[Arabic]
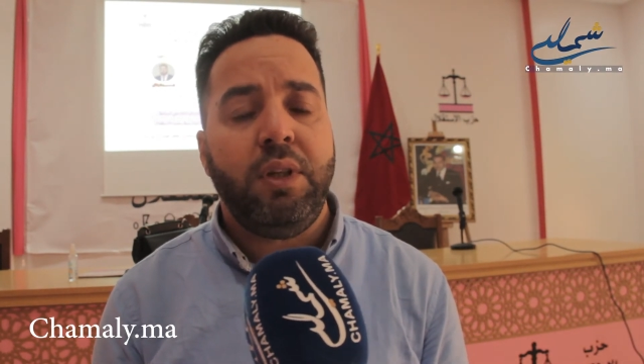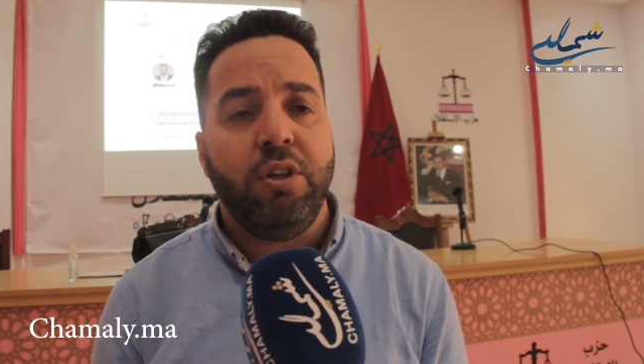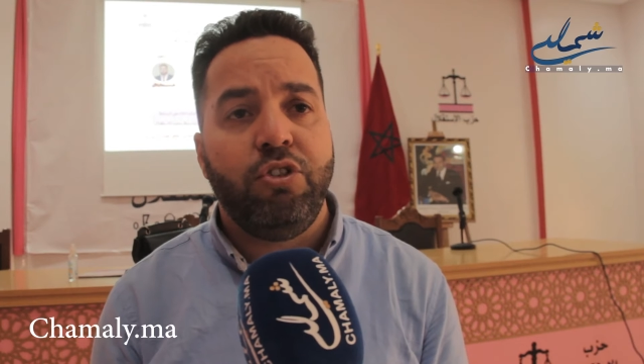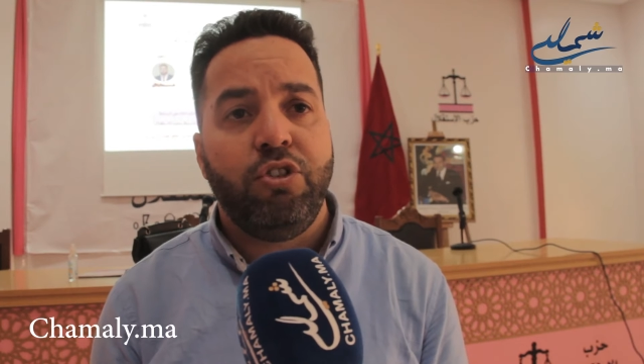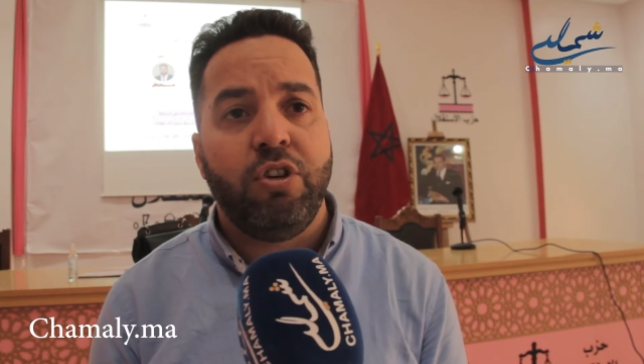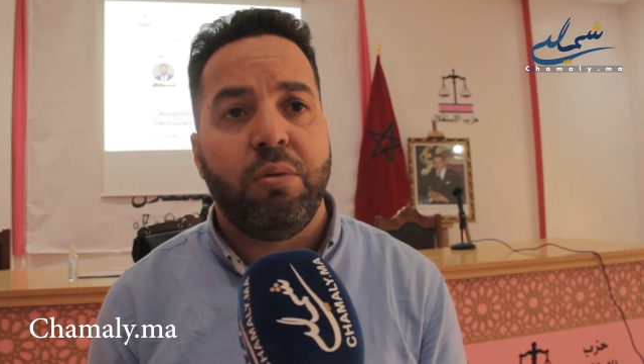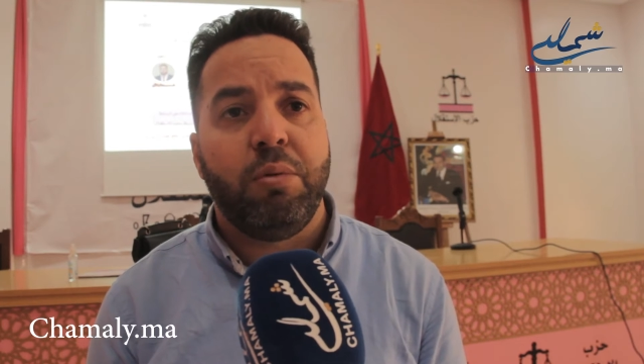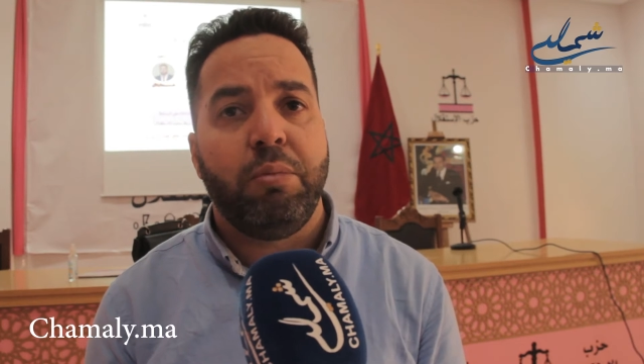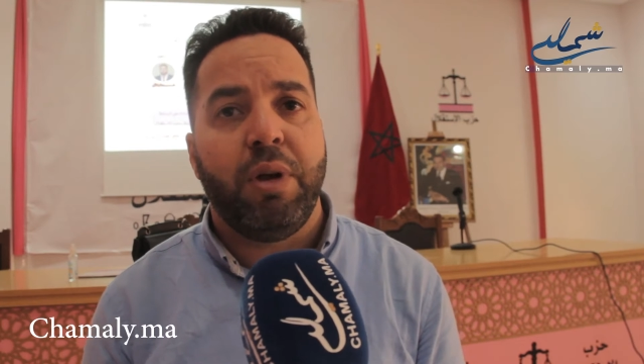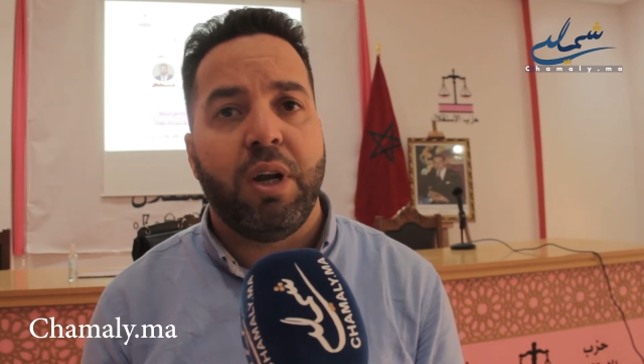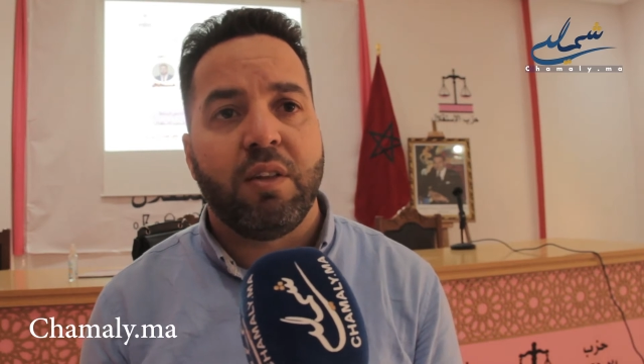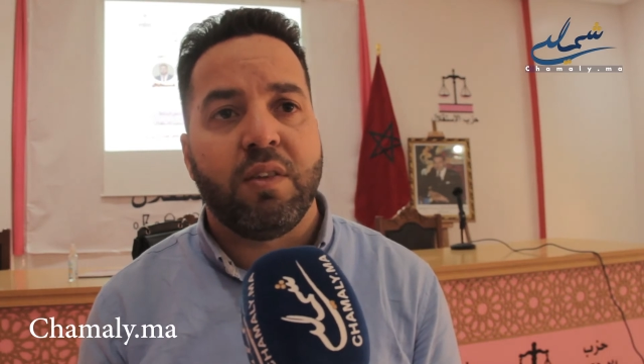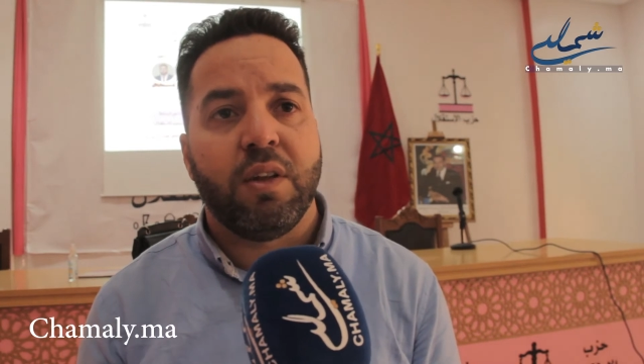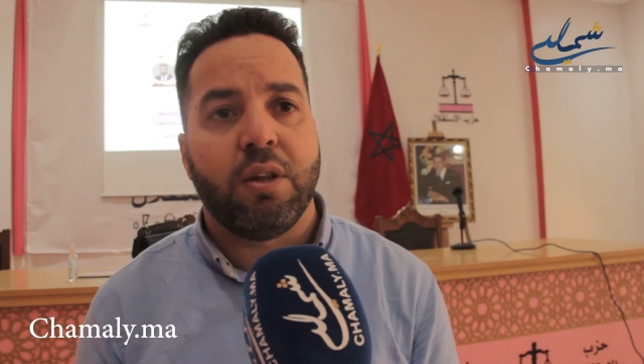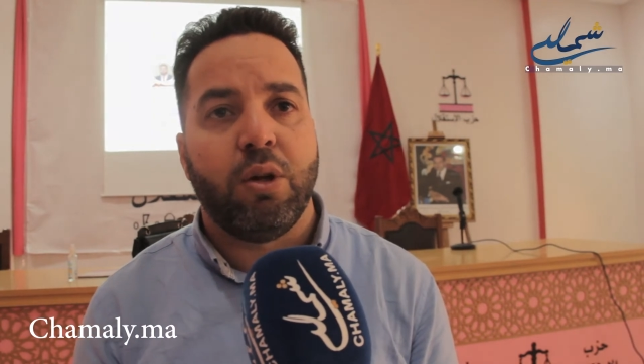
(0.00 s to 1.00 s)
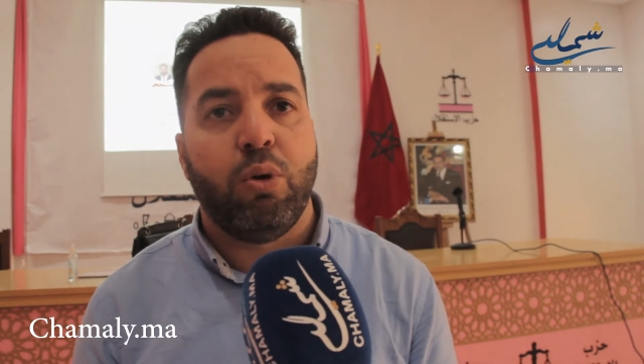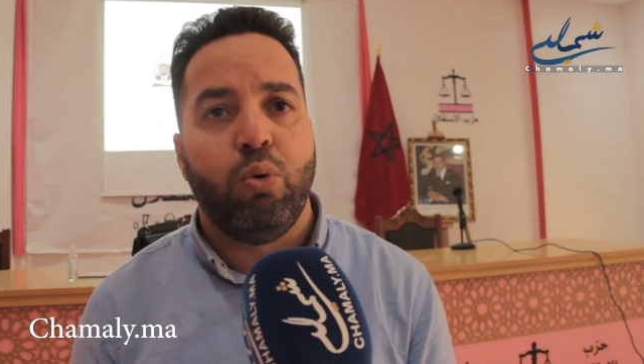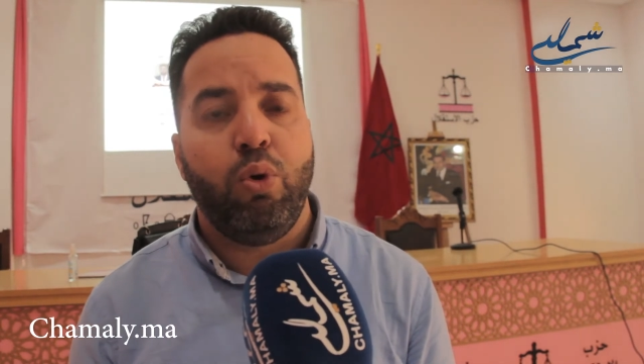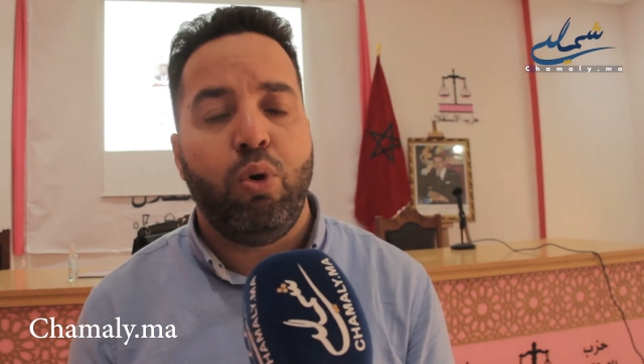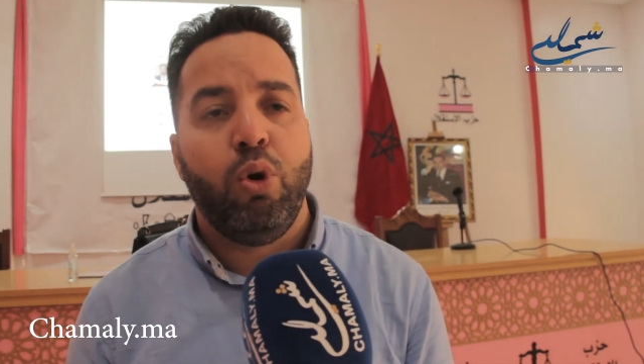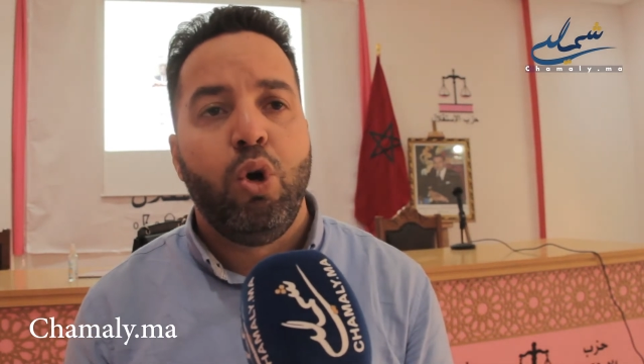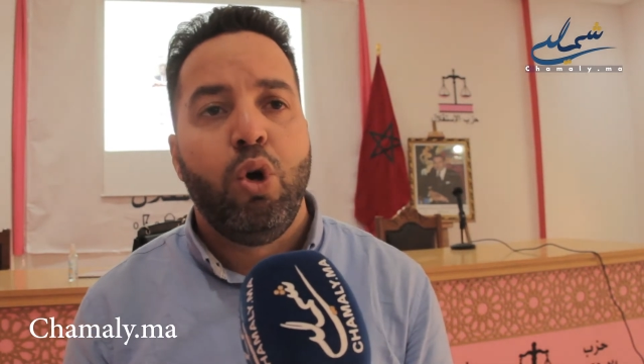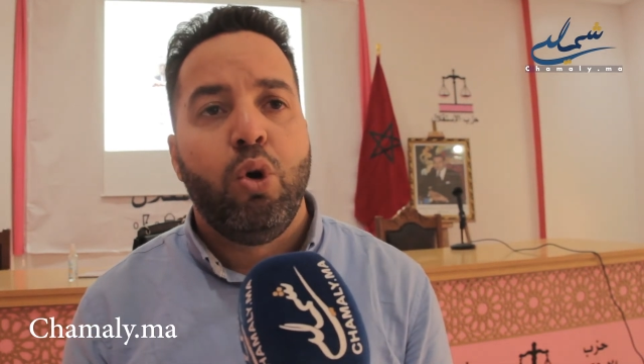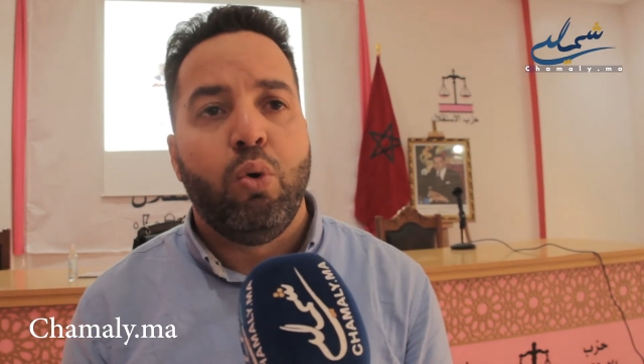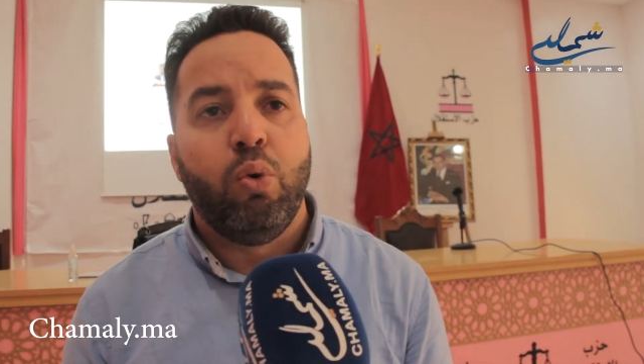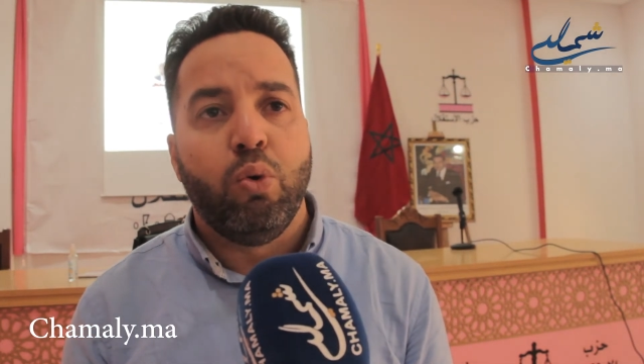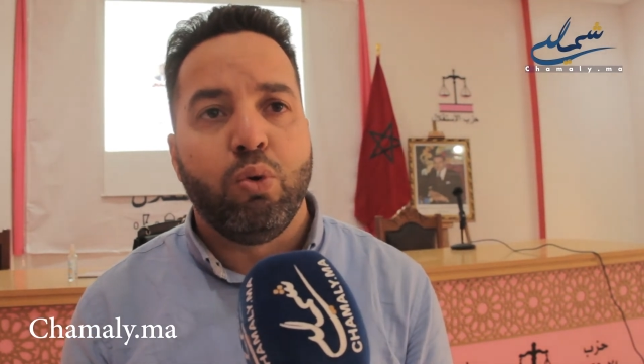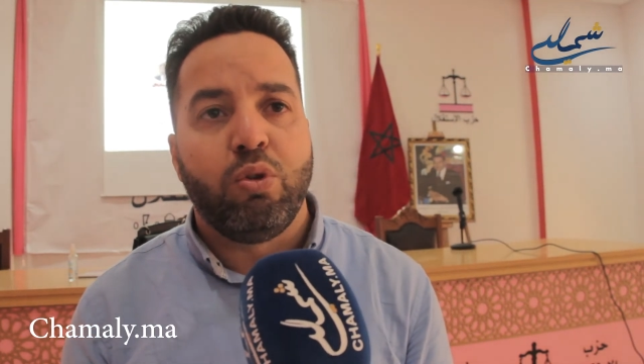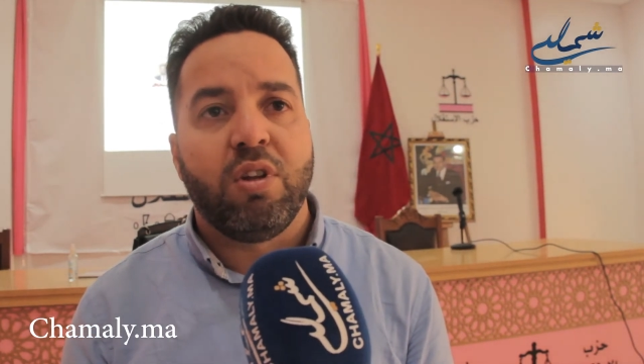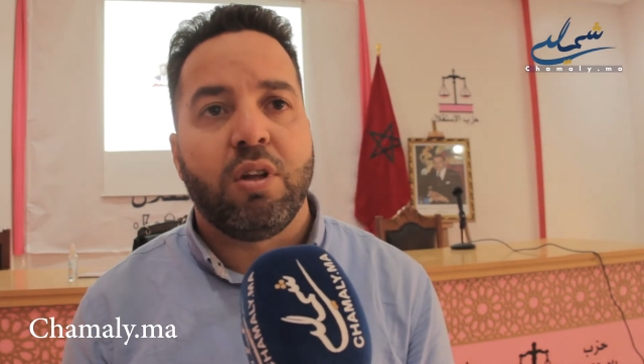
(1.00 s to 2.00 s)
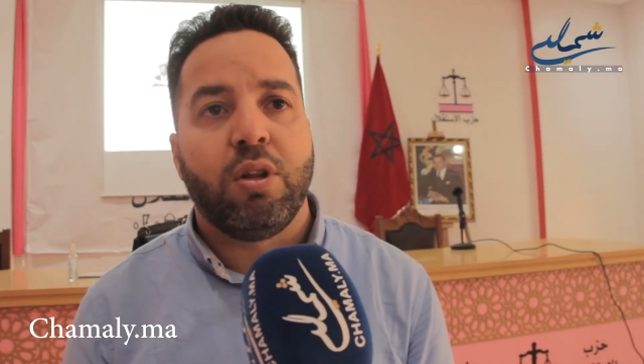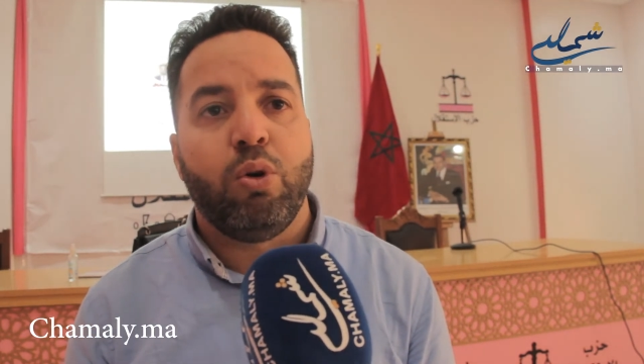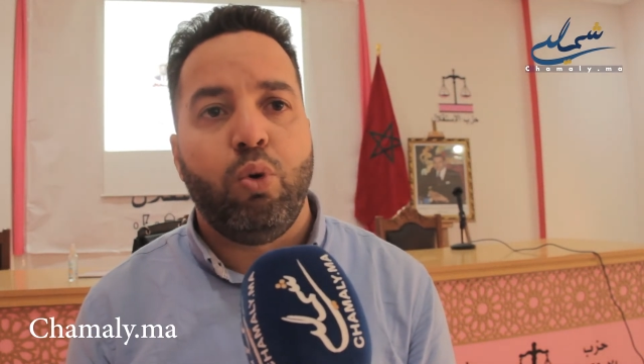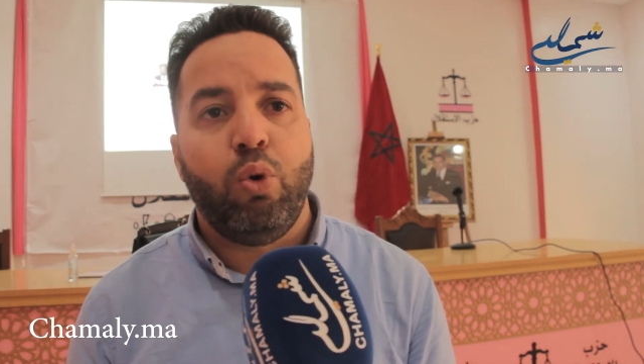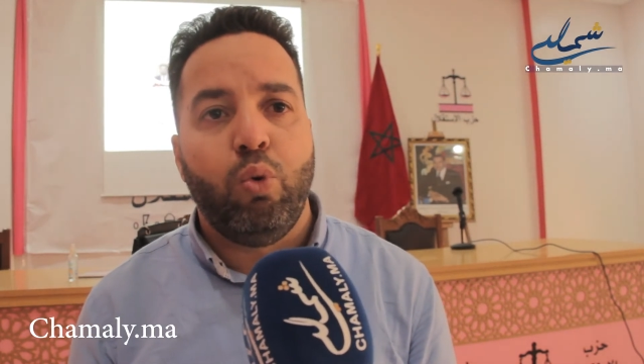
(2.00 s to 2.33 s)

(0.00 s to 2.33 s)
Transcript: الشباب على التطوع والتطوع